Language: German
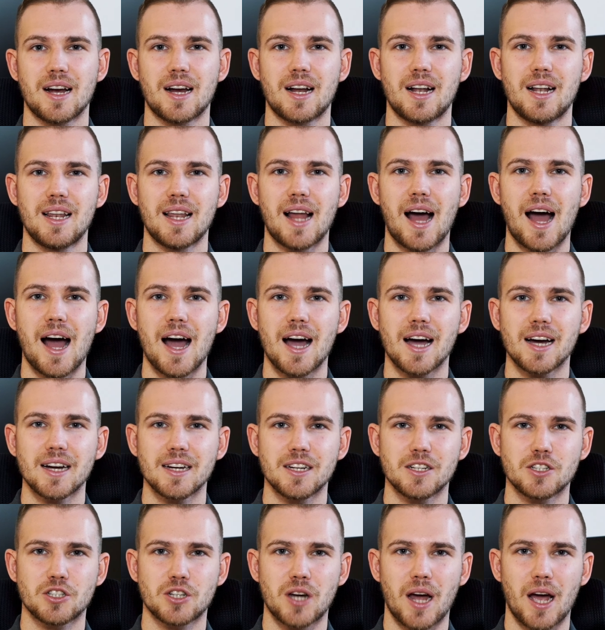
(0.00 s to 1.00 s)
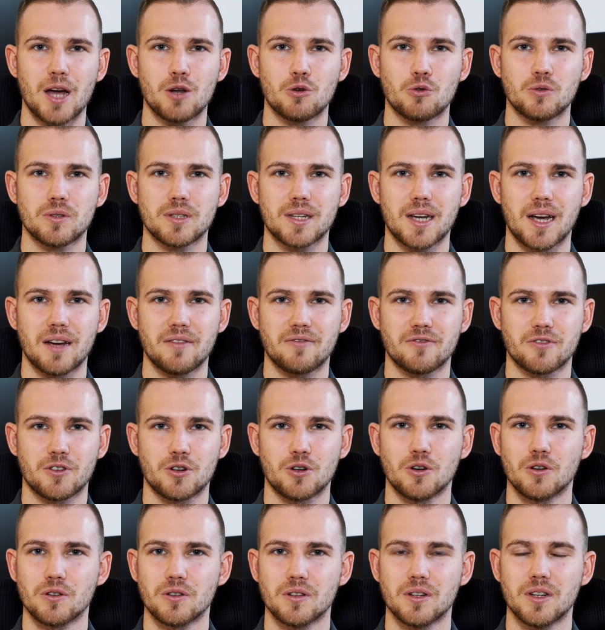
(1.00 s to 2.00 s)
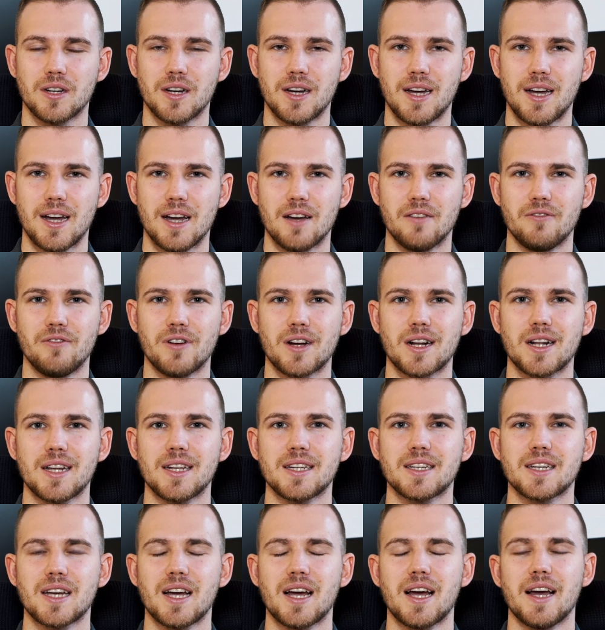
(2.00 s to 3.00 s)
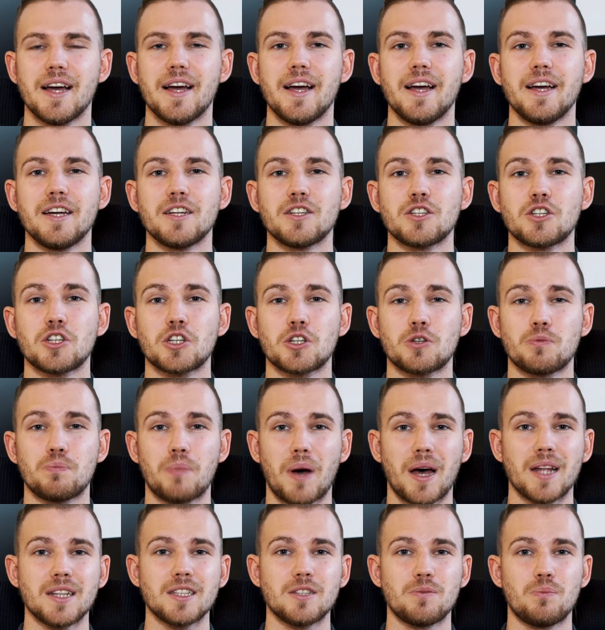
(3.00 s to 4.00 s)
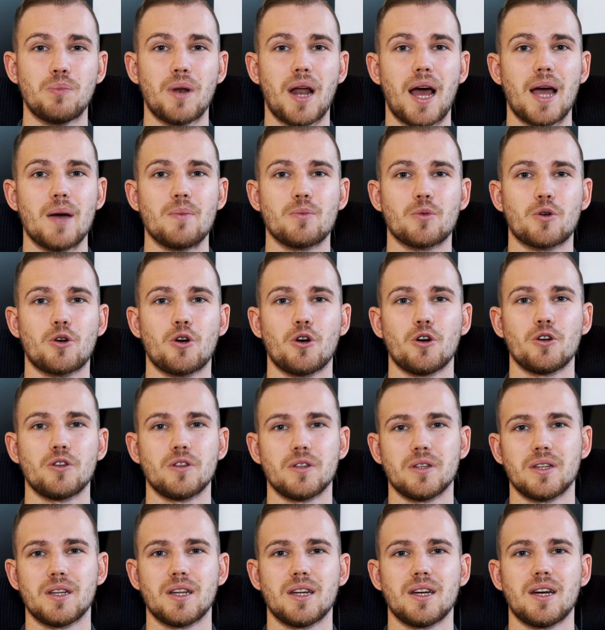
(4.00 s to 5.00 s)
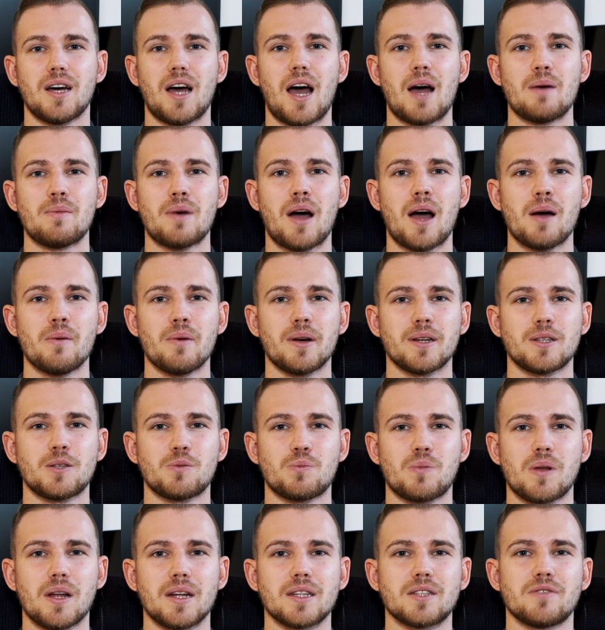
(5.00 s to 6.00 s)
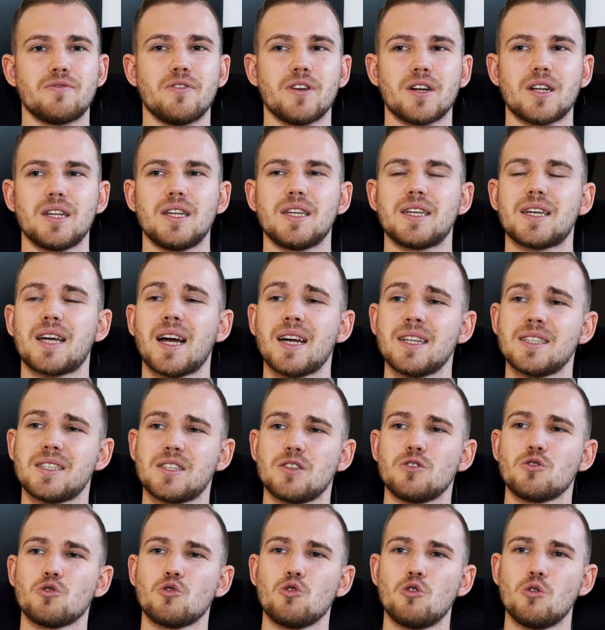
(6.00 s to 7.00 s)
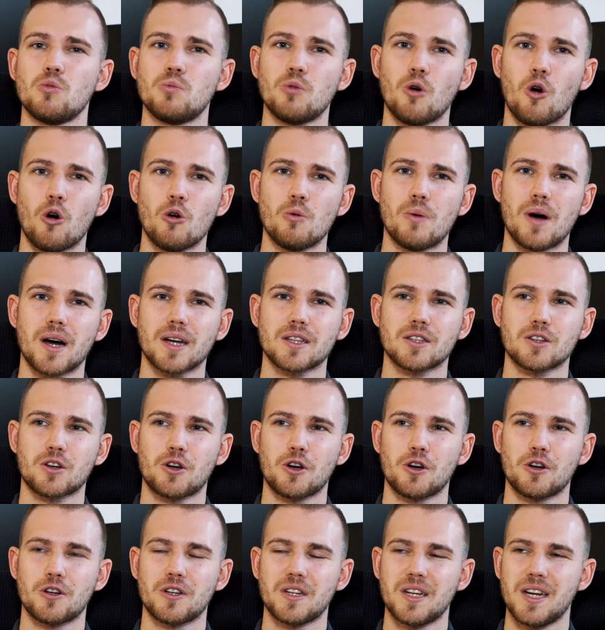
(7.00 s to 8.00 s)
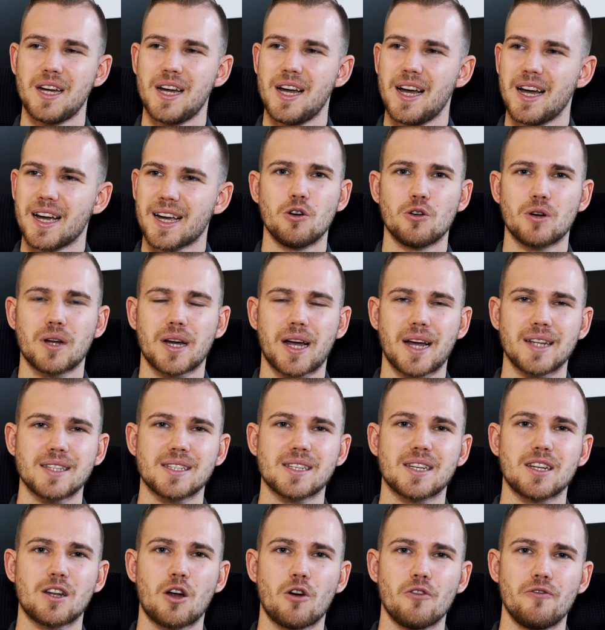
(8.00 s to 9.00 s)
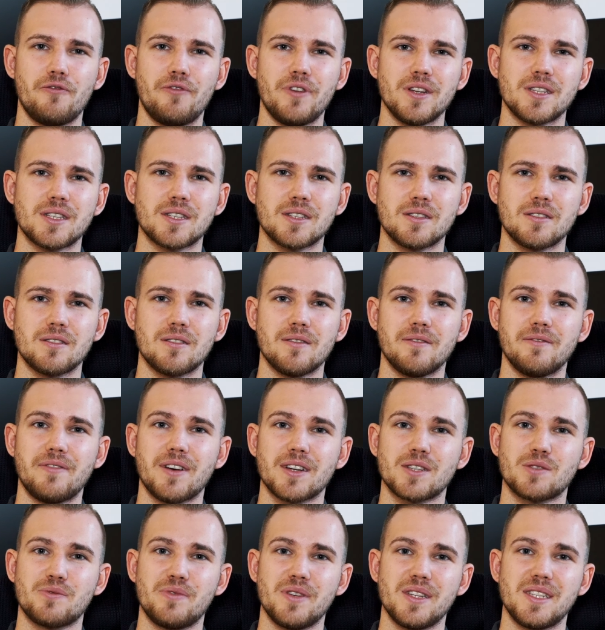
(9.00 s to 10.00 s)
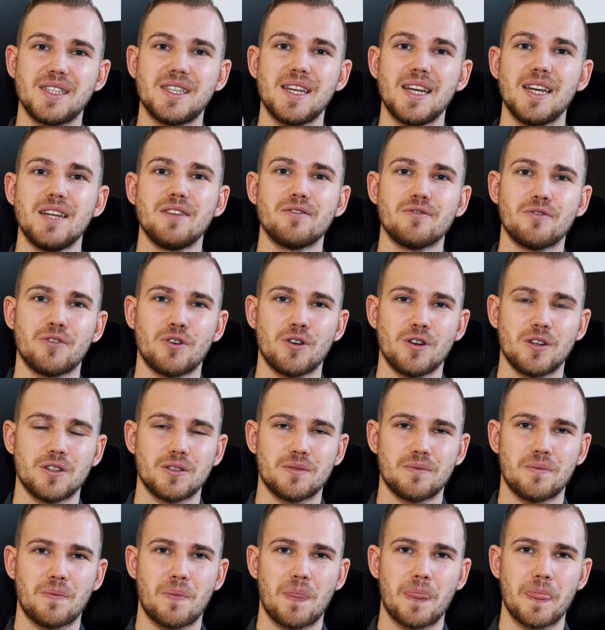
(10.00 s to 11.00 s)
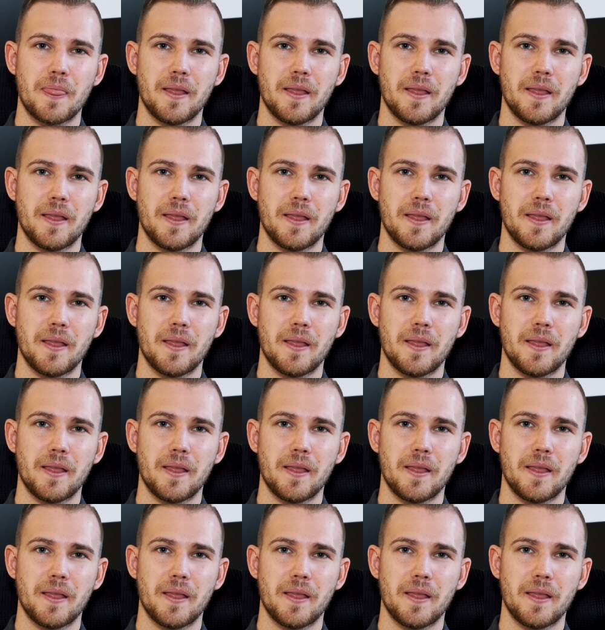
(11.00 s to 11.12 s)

klare Entscheidungen treffen können, wirklich entspannt bleiben können am Arbeitsplatz, wirklich ganz in Ruhe beobachten können oder ganz genau wissen, was wir sehen wollen,